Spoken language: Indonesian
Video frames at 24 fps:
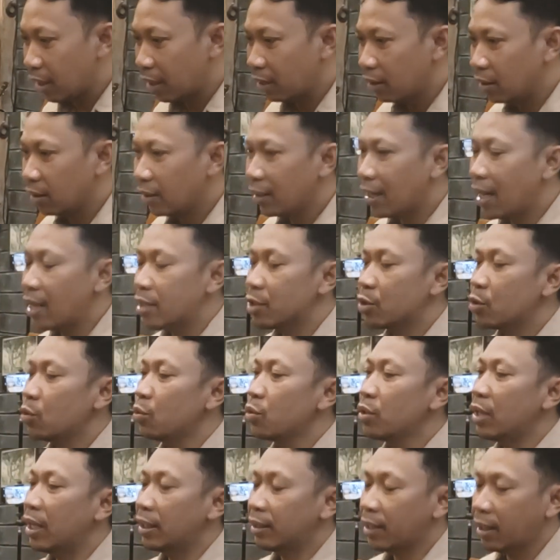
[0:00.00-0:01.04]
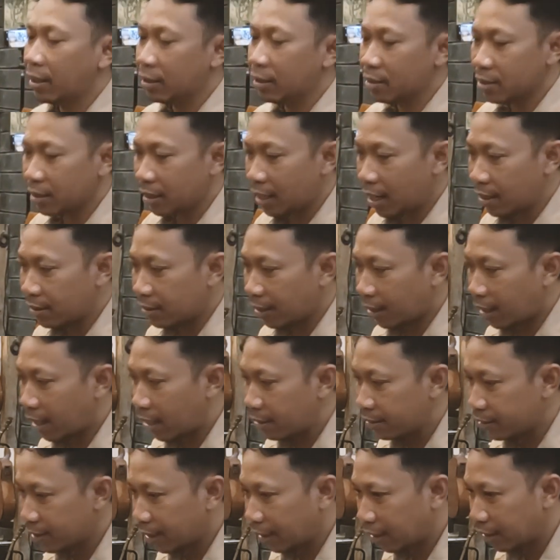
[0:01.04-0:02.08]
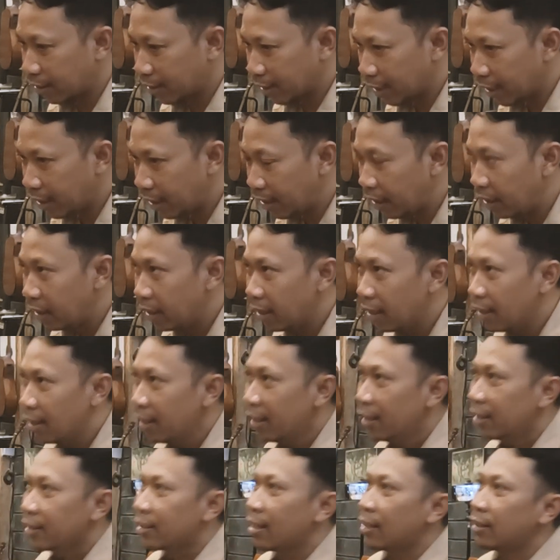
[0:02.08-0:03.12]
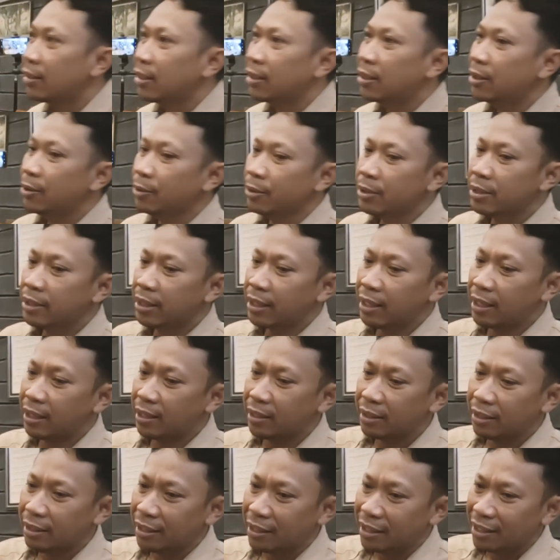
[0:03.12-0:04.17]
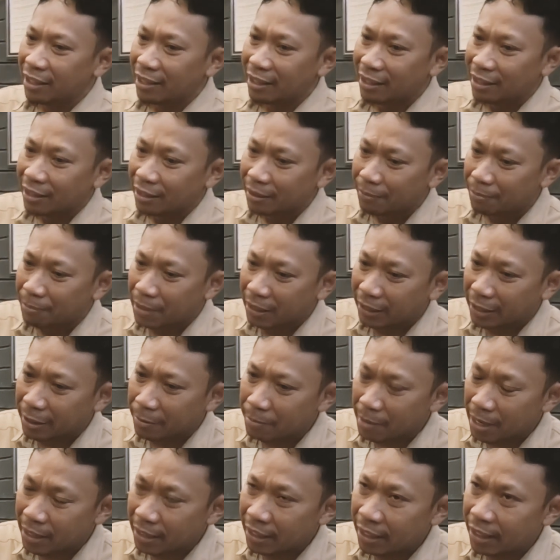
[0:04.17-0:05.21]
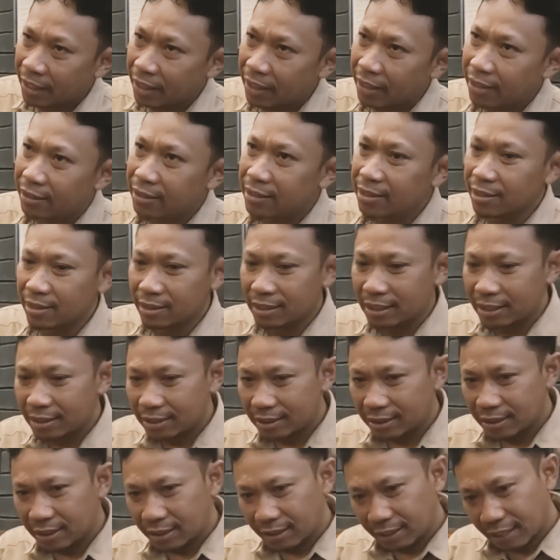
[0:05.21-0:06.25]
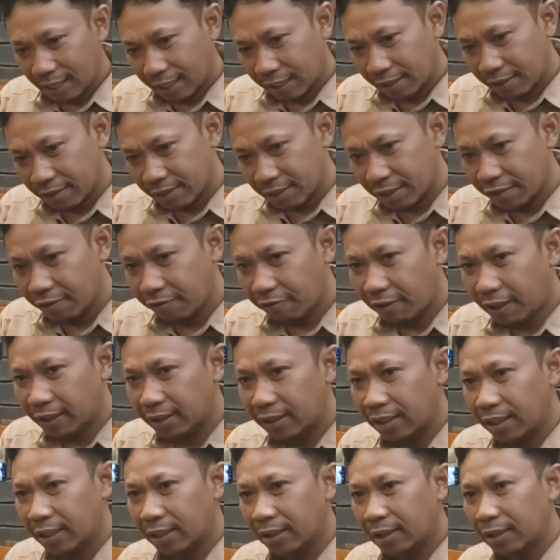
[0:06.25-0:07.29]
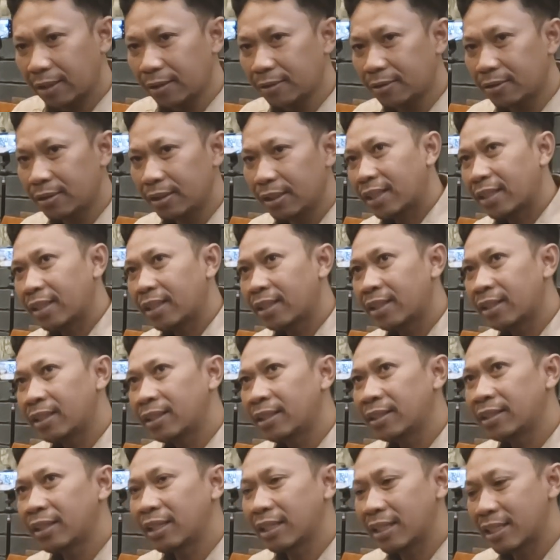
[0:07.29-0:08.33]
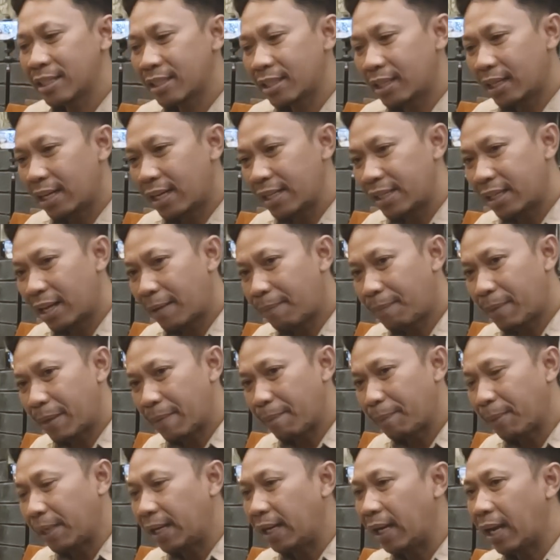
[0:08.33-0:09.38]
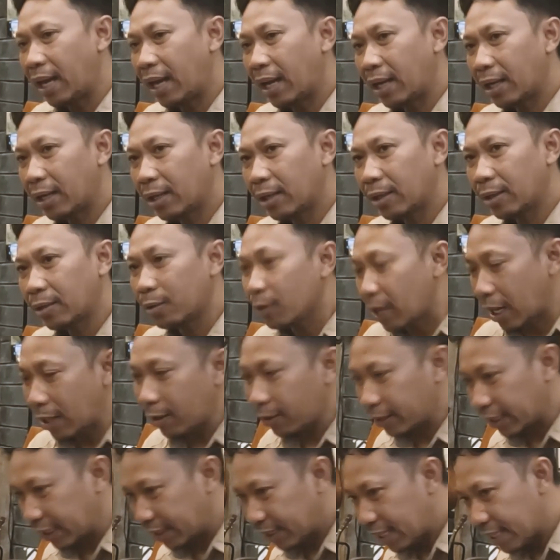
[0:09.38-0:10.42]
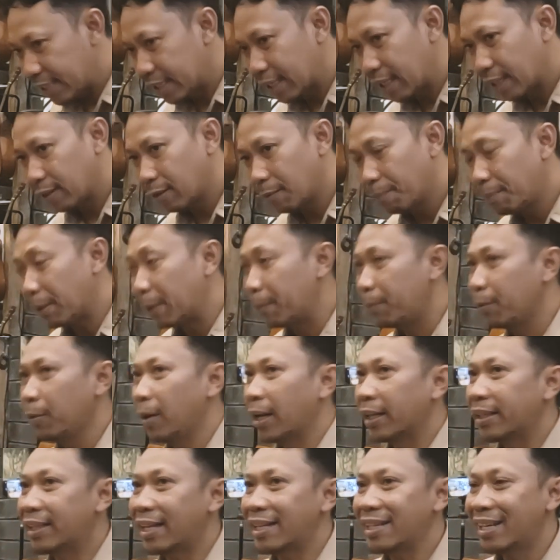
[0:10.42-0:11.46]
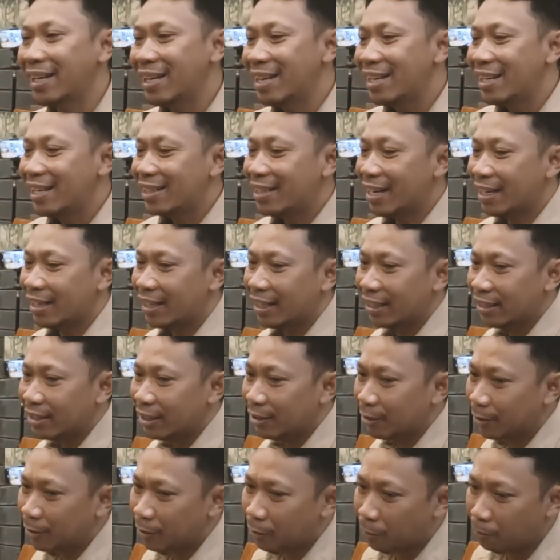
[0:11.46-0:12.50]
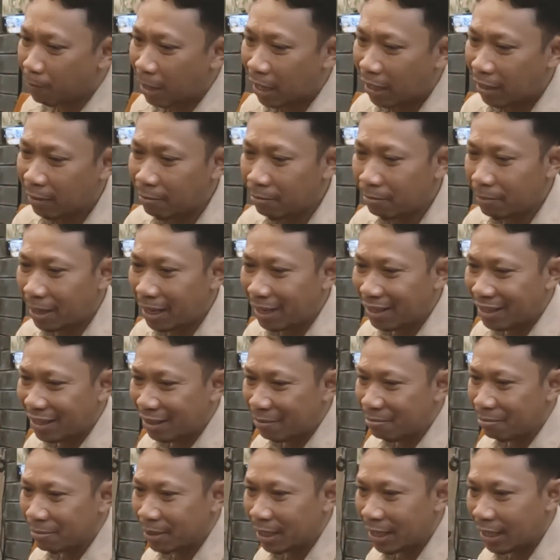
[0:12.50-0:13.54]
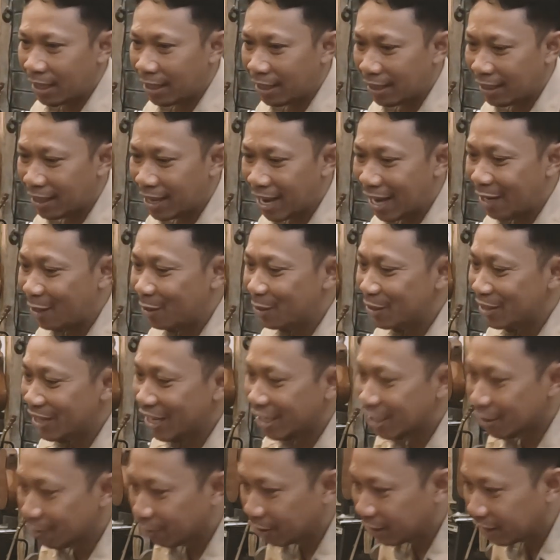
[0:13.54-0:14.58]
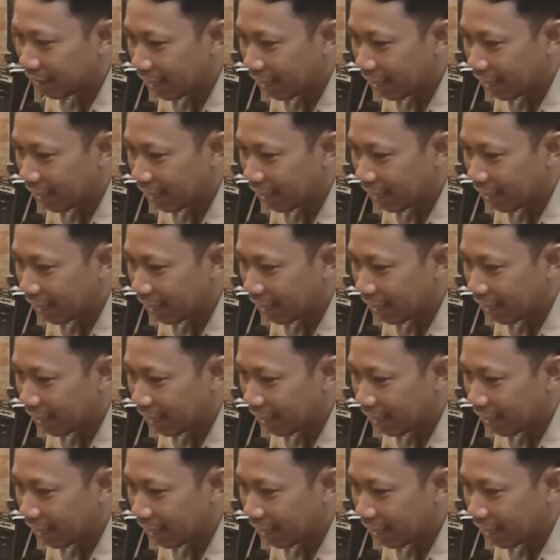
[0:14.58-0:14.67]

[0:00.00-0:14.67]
dan kasunyatan selancar-lancarnya dan tentunya bagaimana sisi dari sifat itu ke istilahnya apa perilaku kalau kita atau perbuatan dan nanti untuk pakem-pakem yang halusnya nyuwun